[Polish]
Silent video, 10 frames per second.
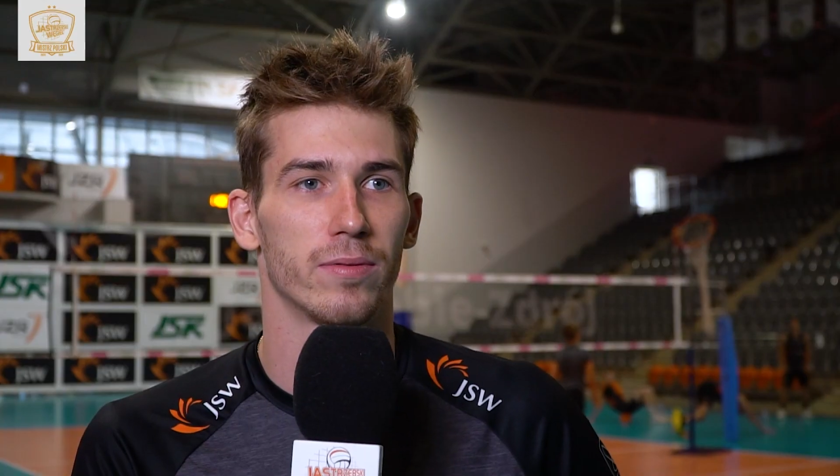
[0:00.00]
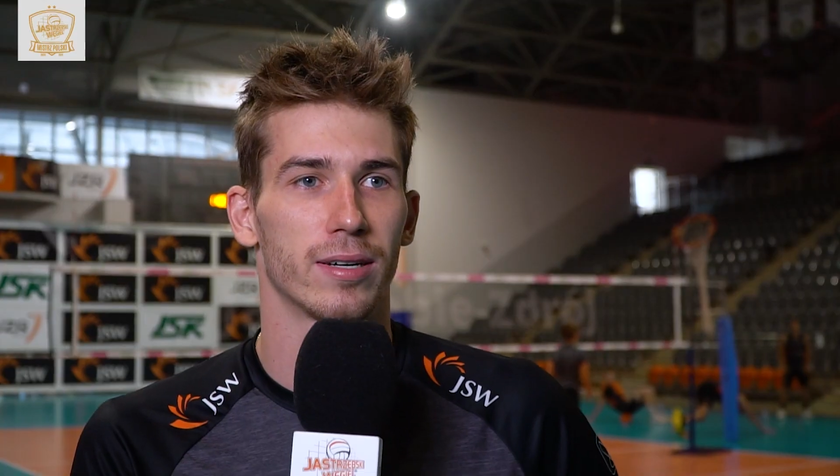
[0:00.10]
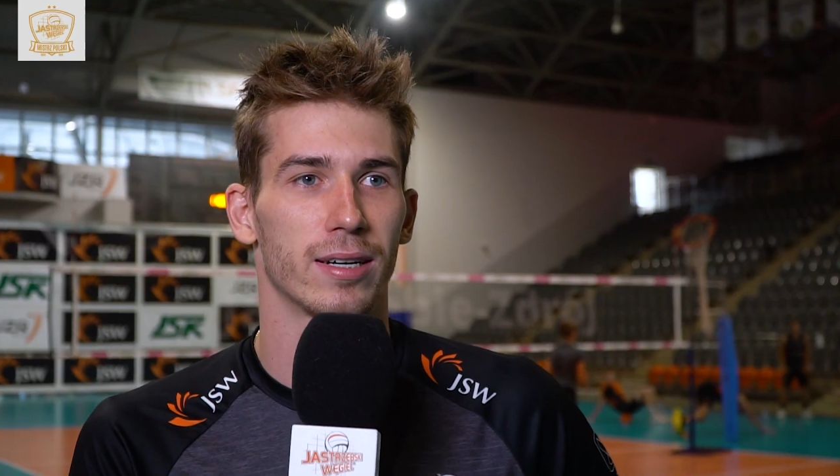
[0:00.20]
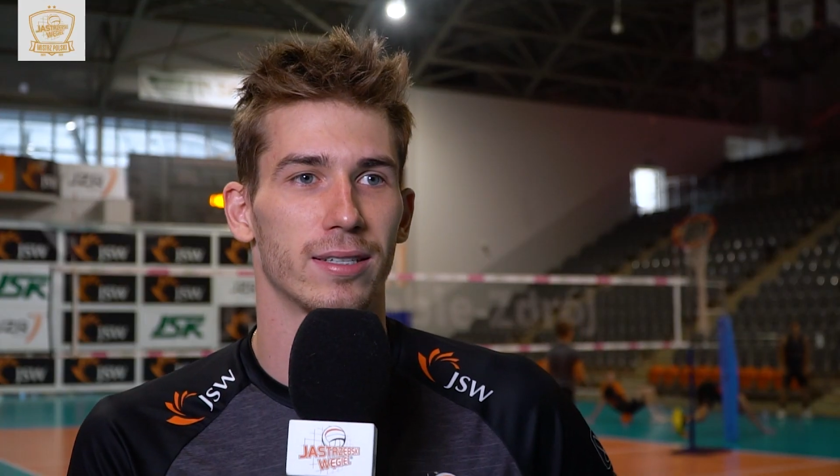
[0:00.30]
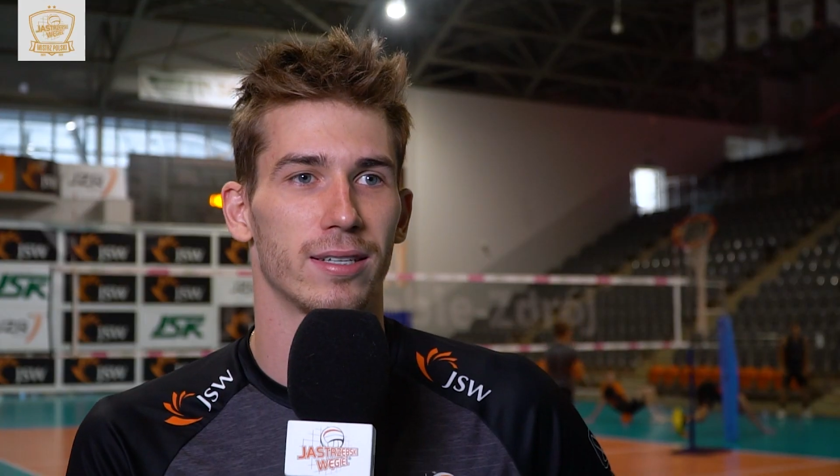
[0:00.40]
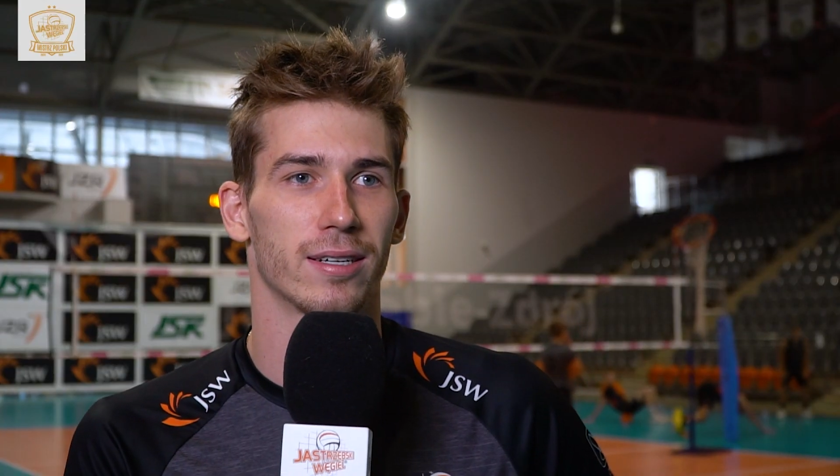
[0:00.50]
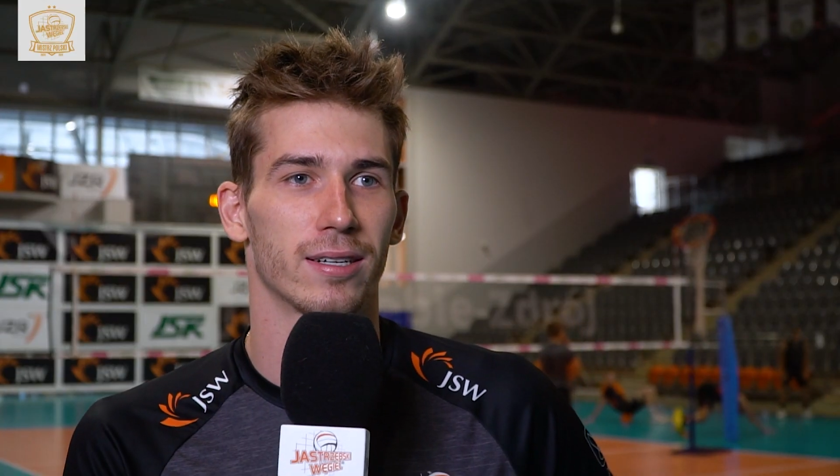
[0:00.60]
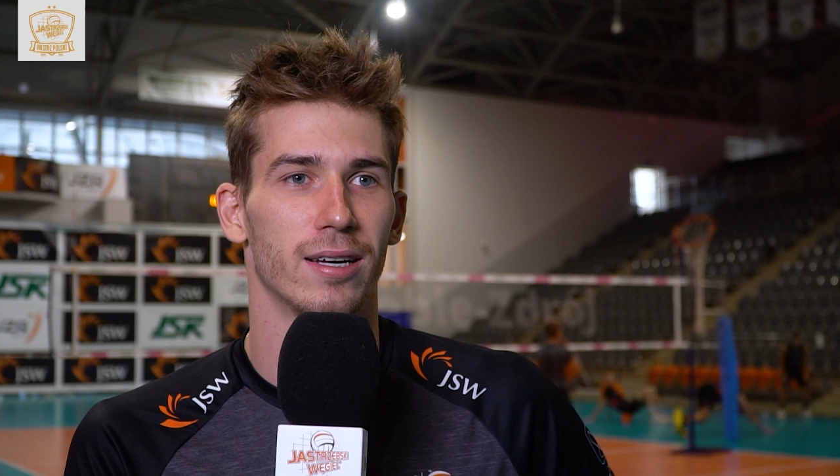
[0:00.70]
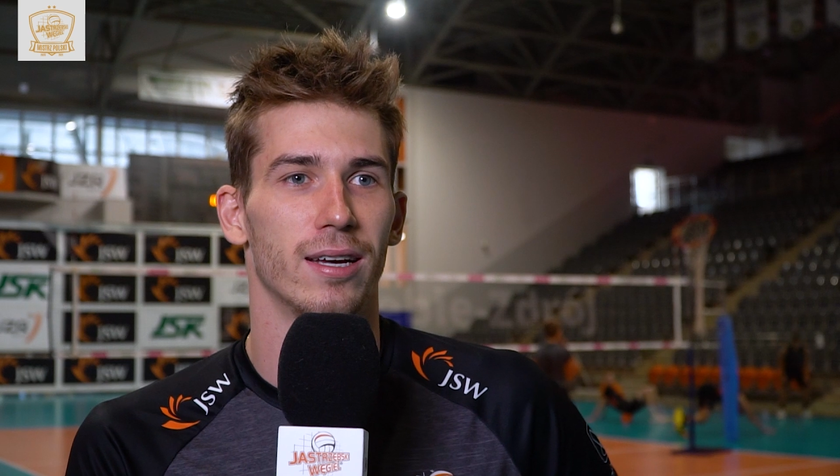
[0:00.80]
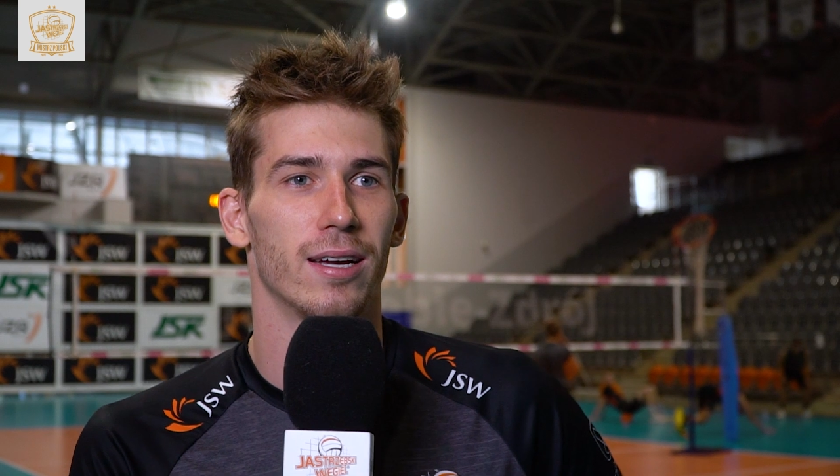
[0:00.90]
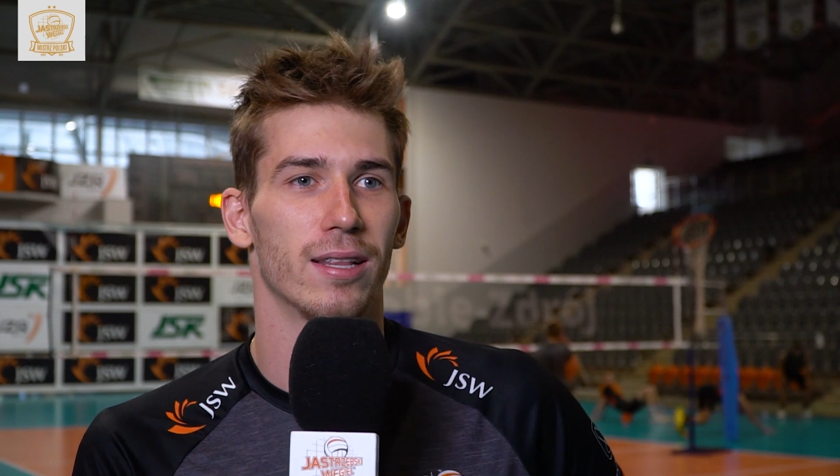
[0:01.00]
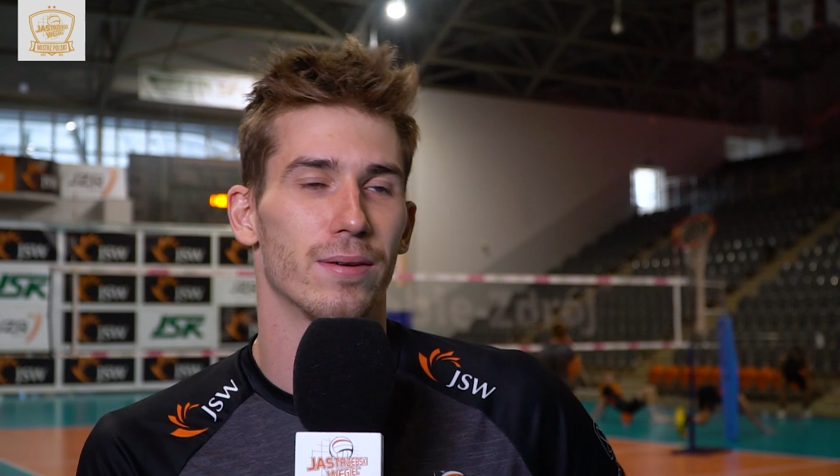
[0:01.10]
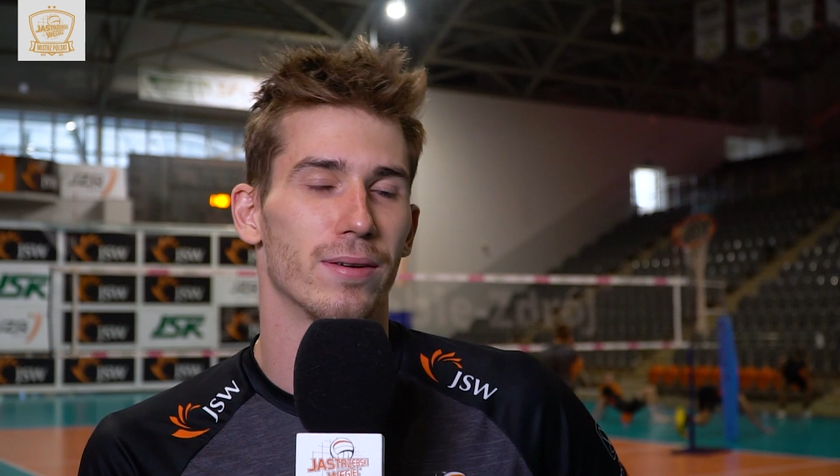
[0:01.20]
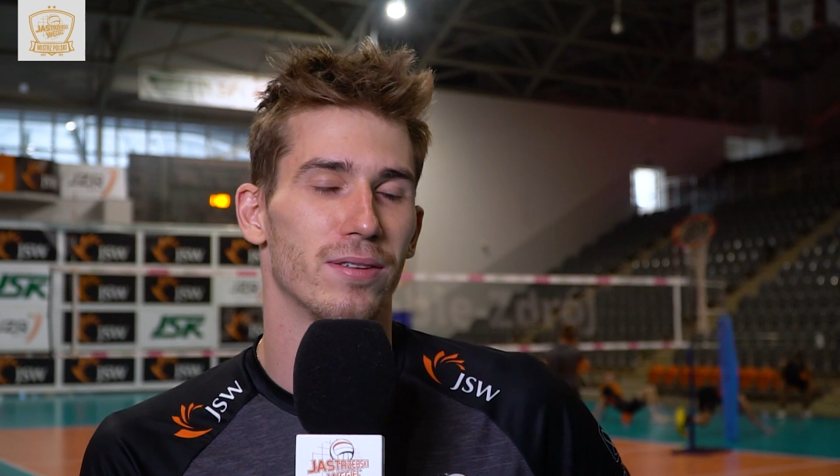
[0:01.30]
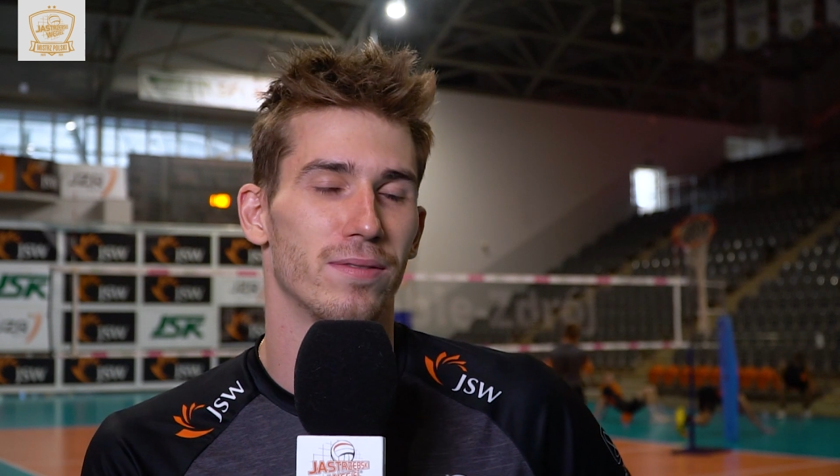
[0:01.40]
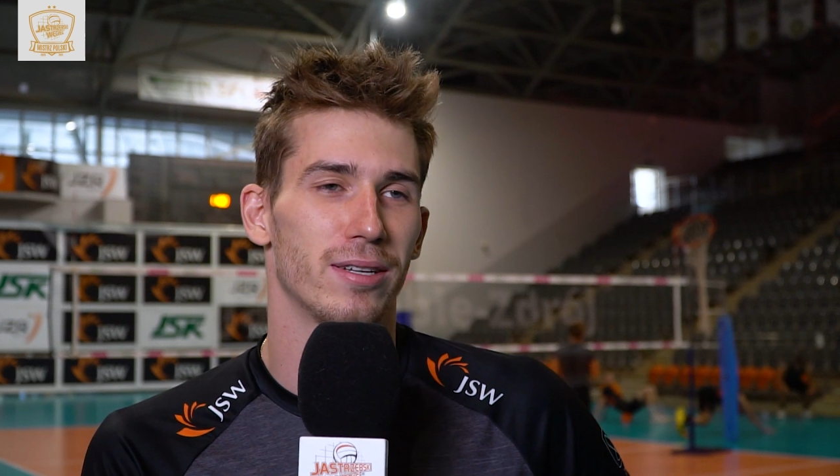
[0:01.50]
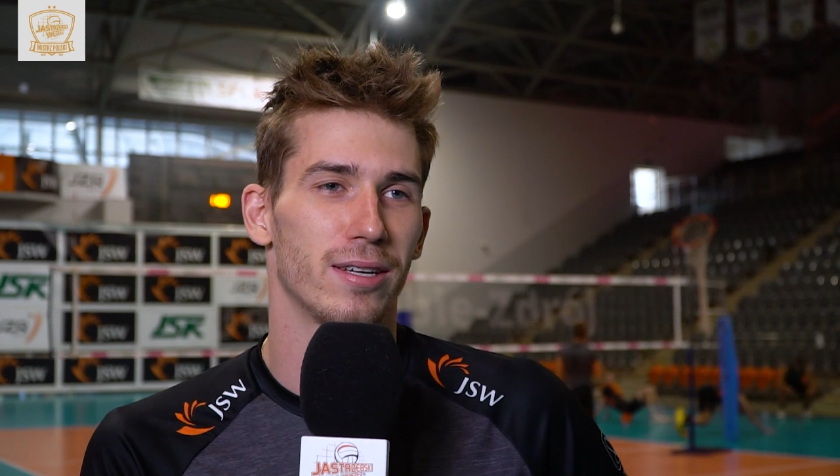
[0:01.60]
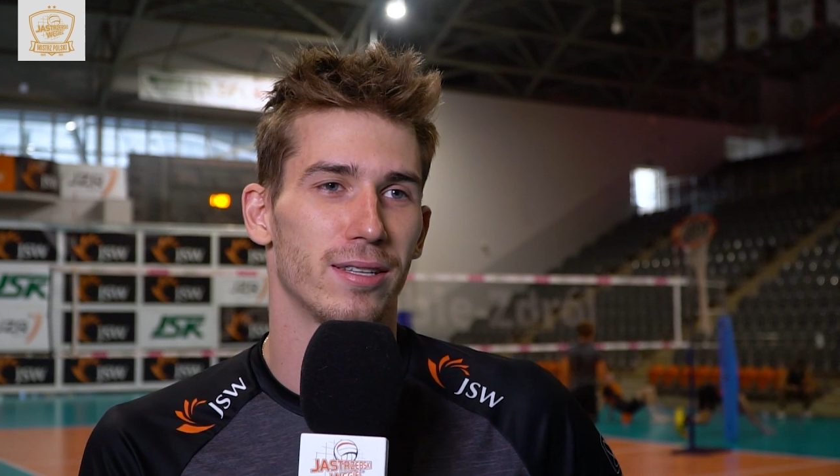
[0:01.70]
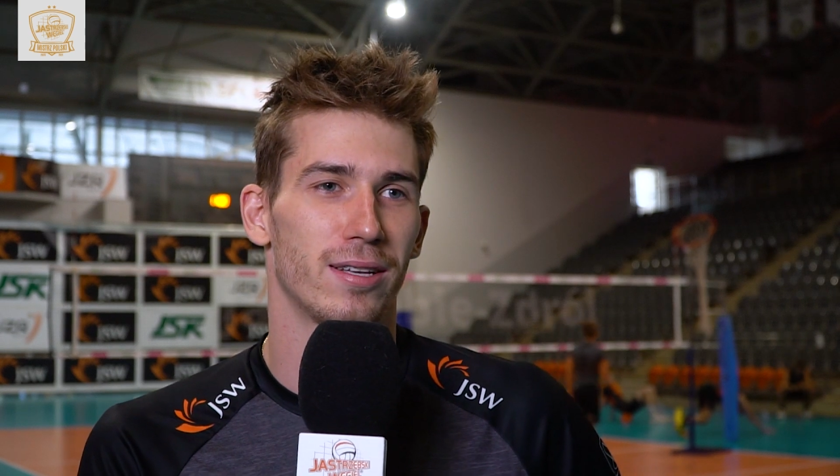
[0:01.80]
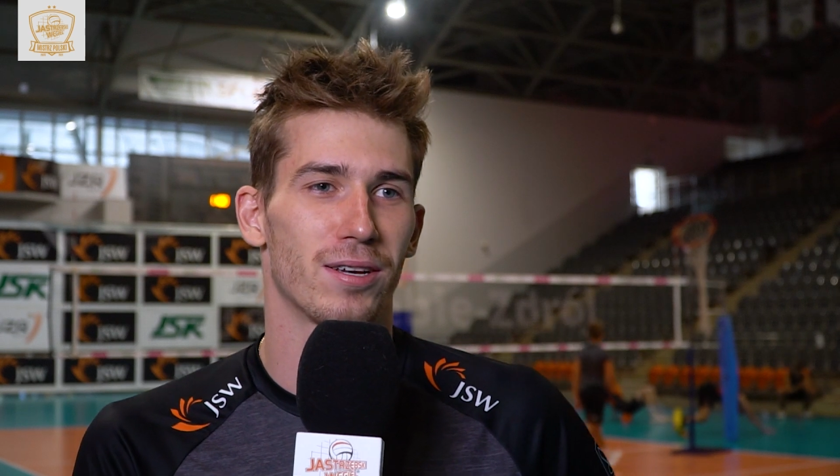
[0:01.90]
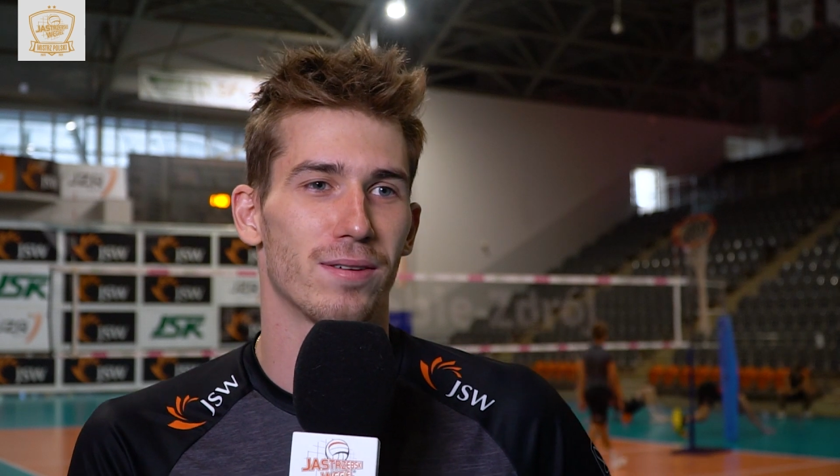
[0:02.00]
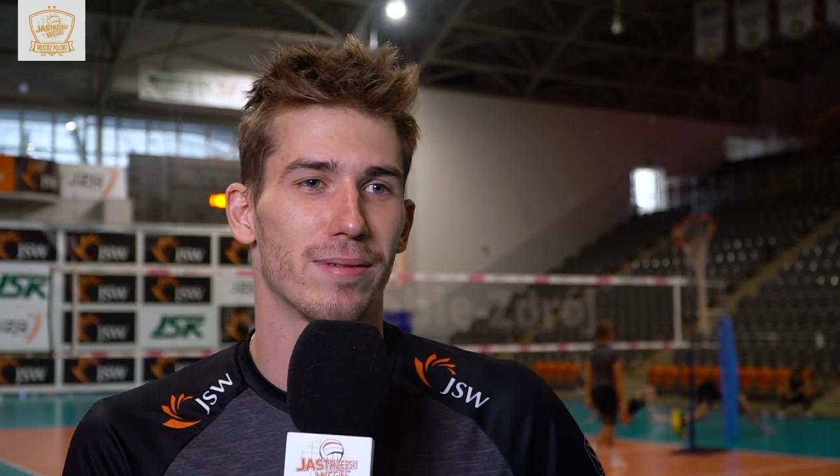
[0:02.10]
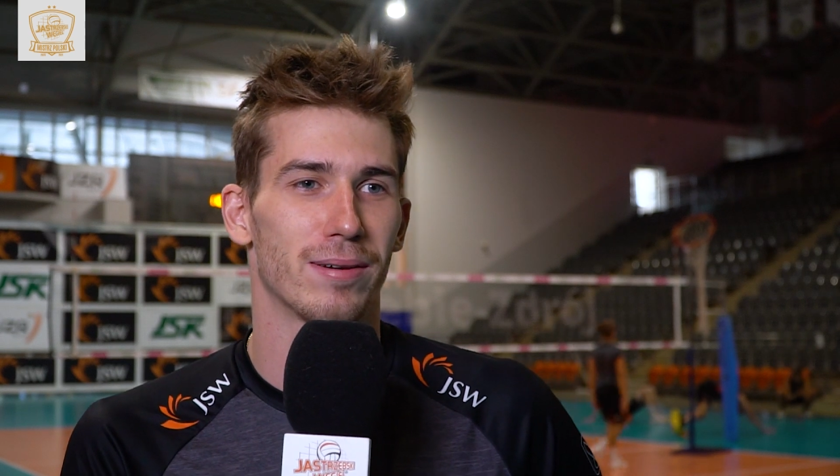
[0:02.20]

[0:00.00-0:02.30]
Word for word: po wakacjach naładowani energią,